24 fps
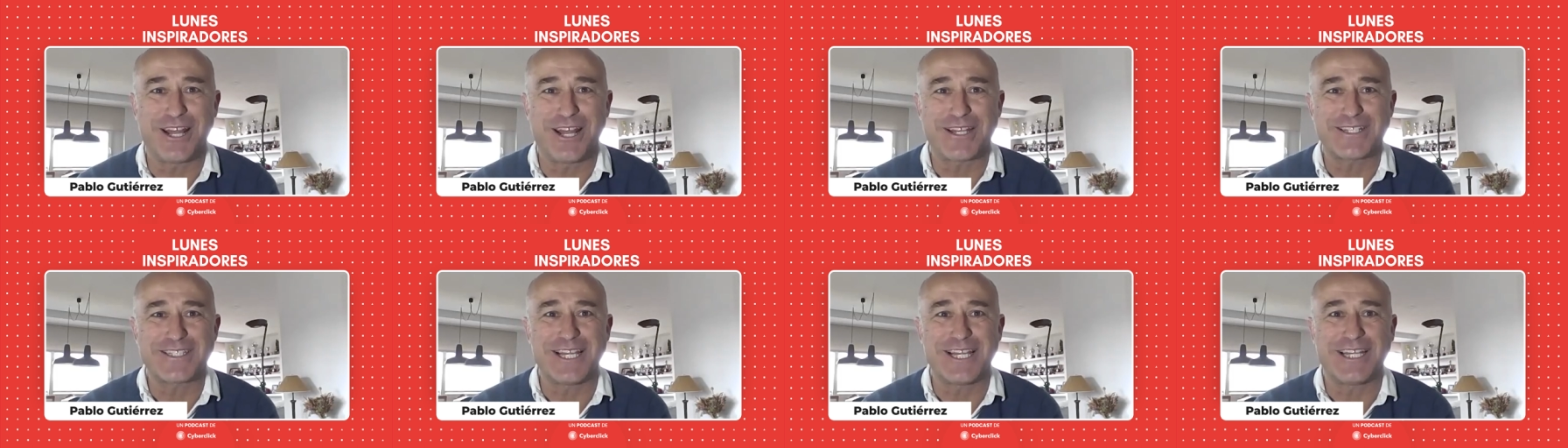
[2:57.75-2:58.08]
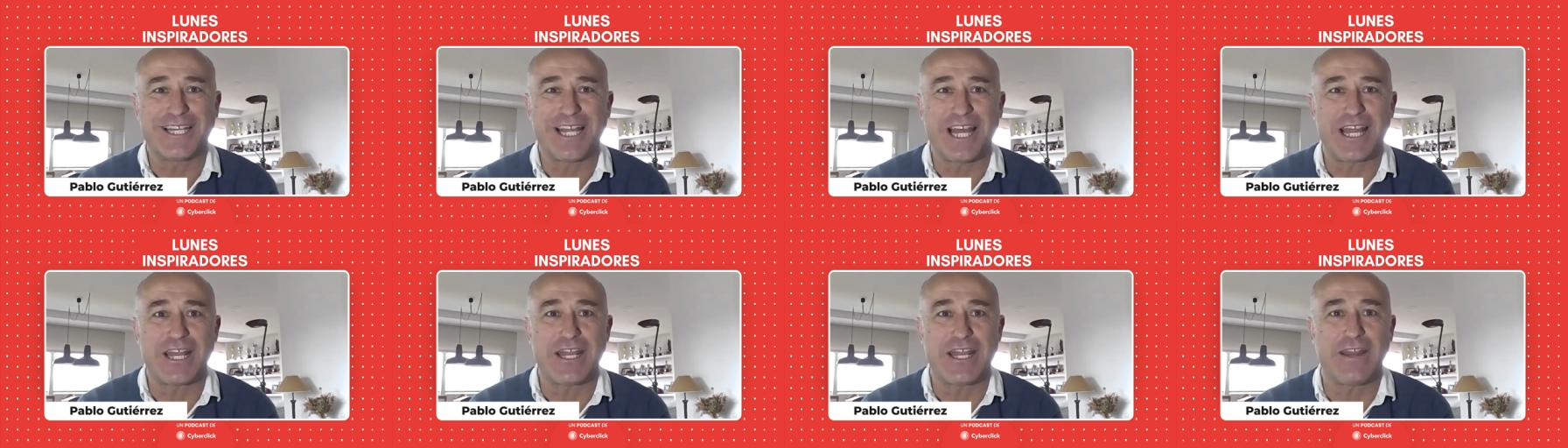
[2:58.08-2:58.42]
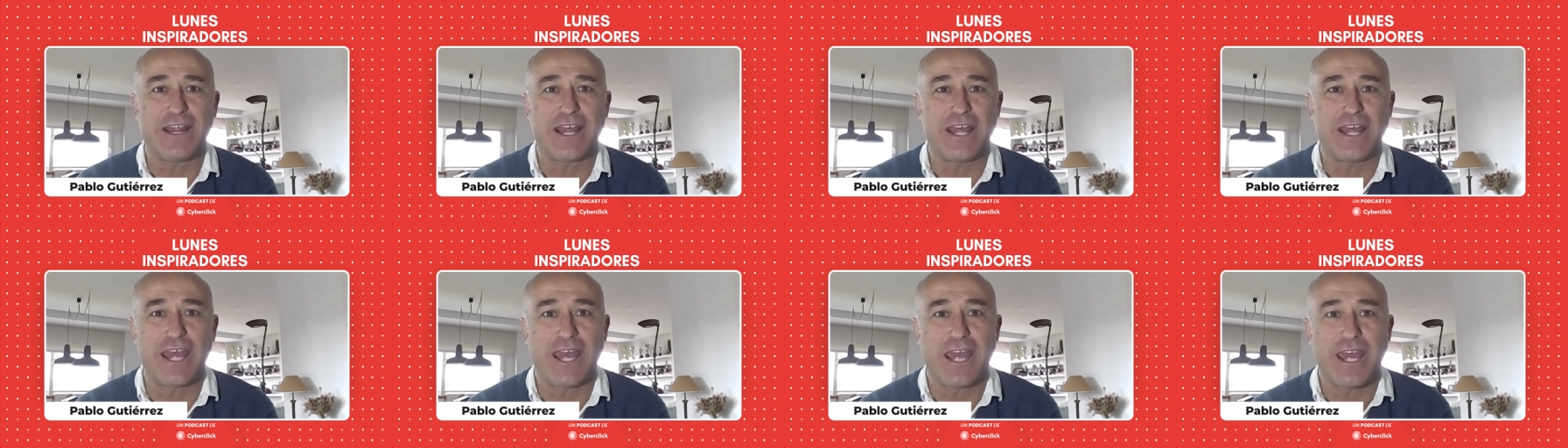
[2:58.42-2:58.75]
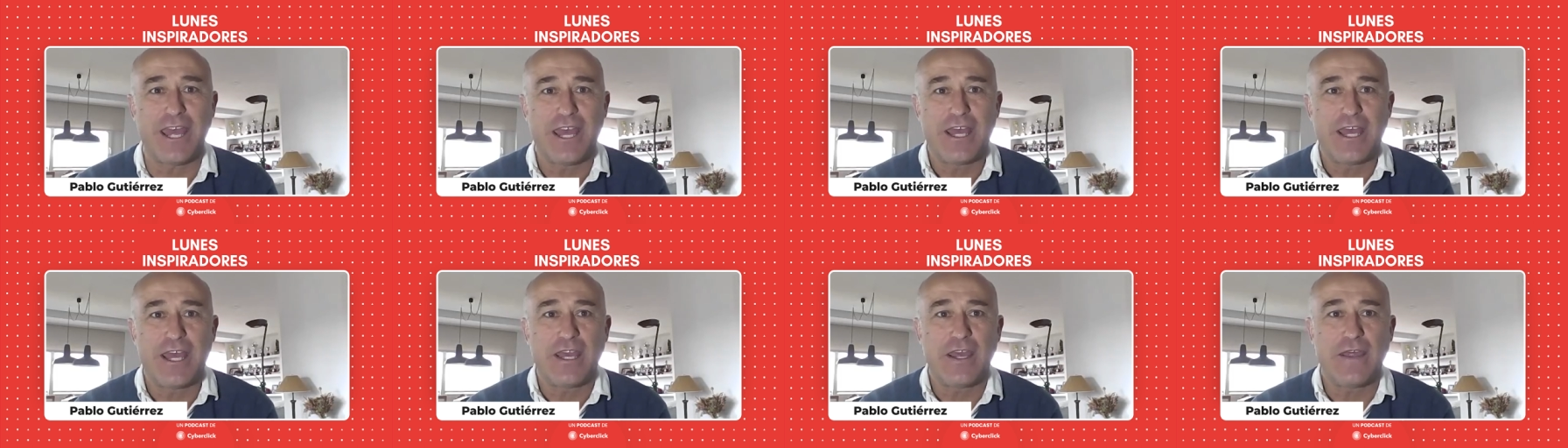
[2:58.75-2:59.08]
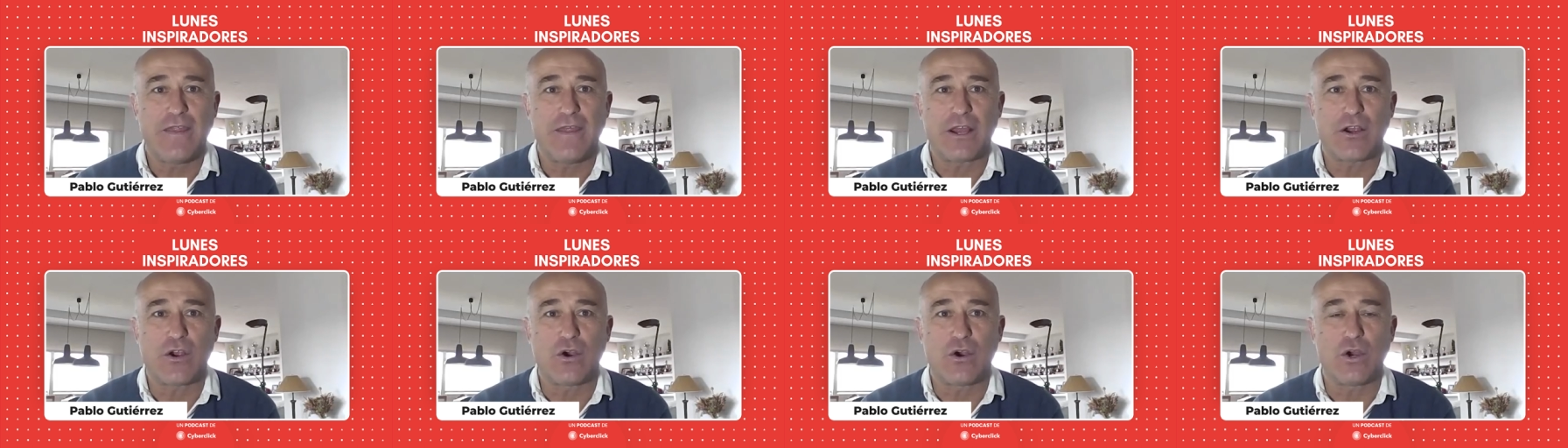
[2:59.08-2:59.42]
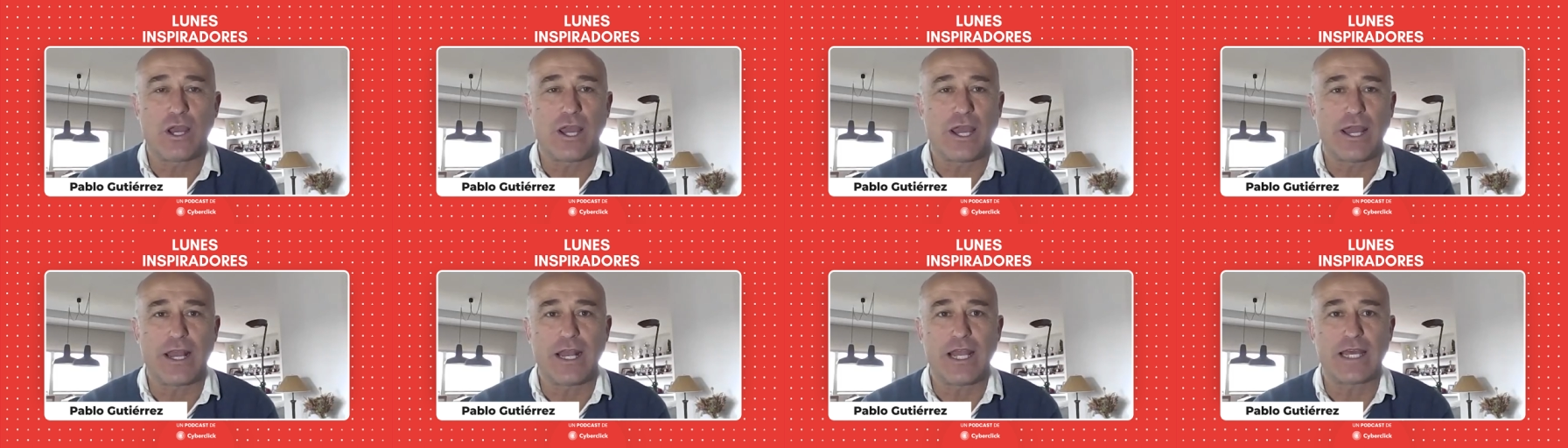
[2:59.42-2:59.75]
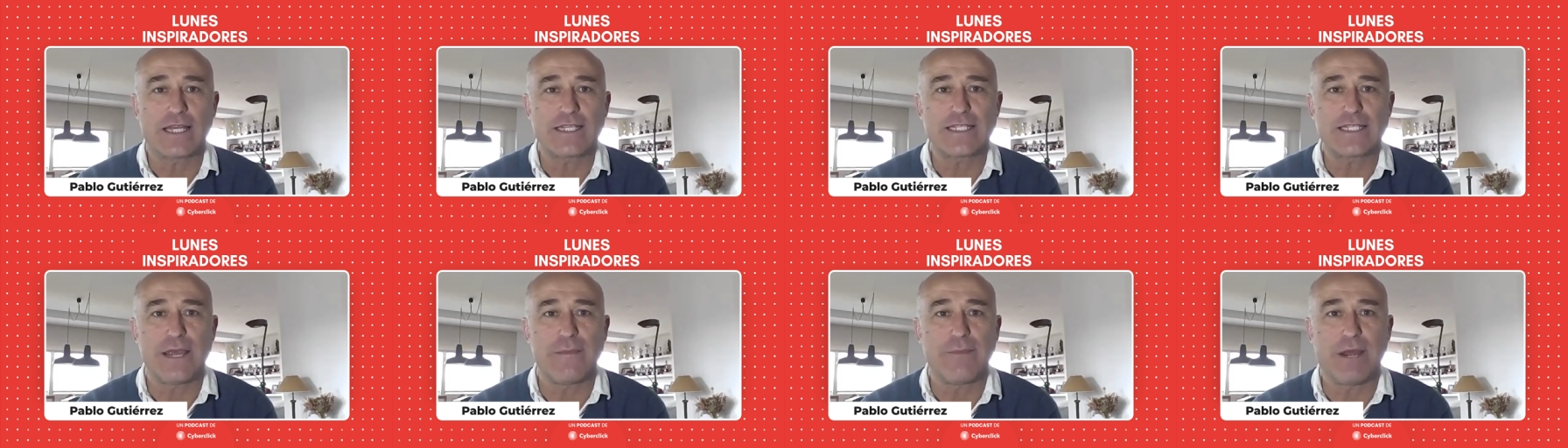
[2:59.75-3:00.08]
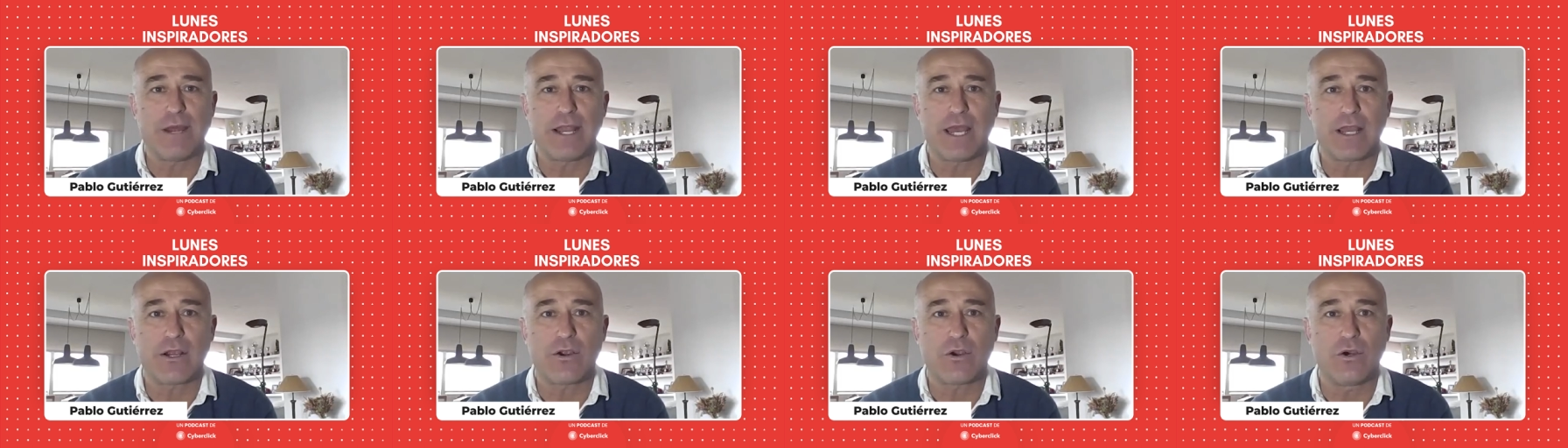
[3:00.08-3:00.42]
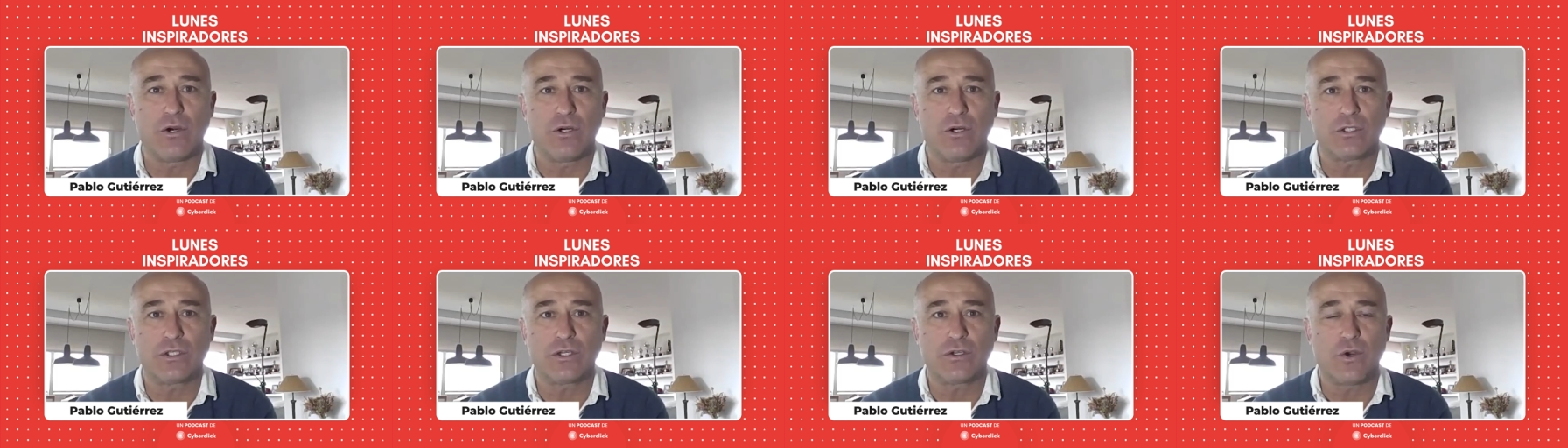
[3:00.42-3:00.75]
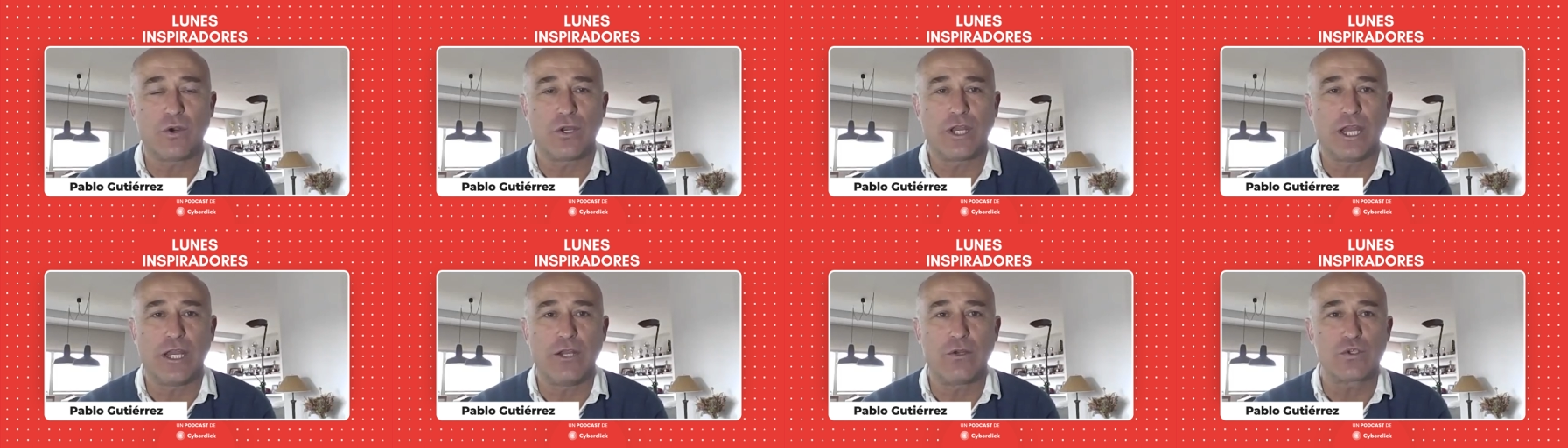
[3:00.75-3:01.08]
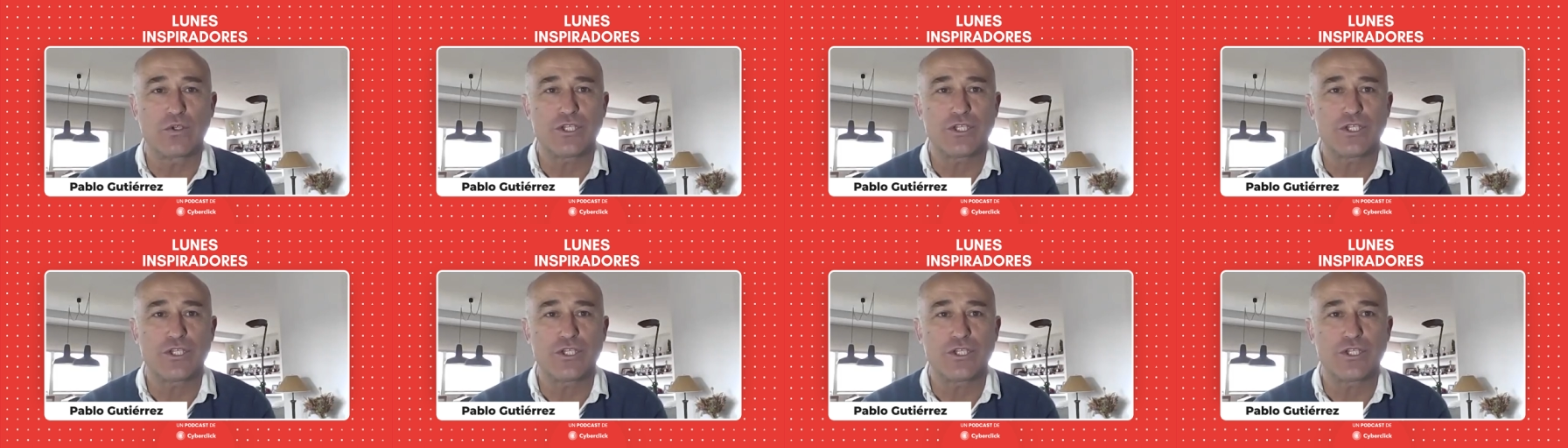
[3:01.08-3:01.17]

De resetear y de, y de coger la semana con, con